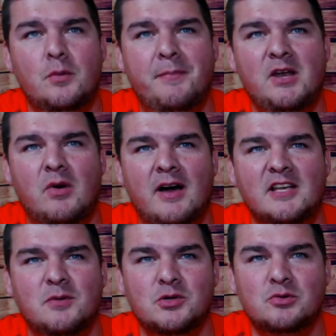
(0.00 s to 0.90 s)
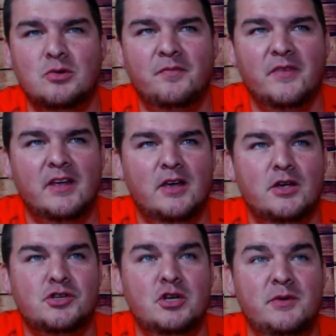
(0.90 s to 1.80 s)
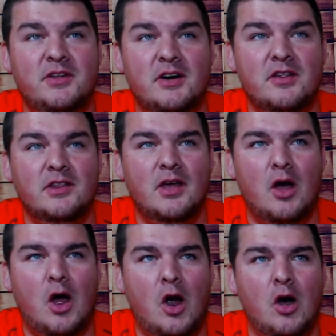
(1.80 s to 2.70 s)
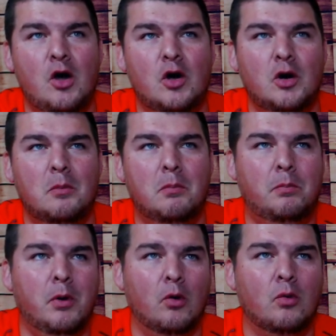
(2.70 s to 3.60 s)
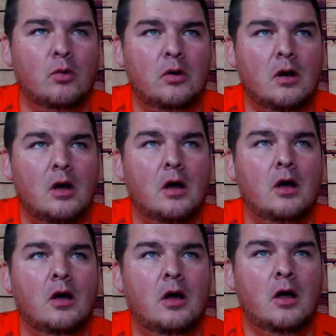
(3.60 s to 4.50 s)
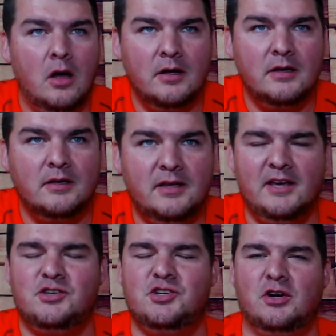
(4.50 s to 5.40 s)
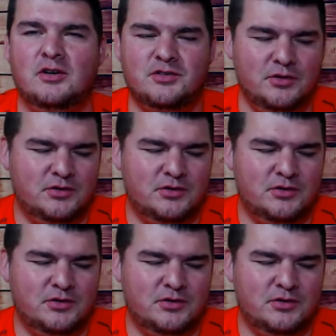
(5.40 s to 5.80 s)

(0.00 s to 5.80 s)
Pennywise, bonjour. Je lui donne un beau 4 jaseux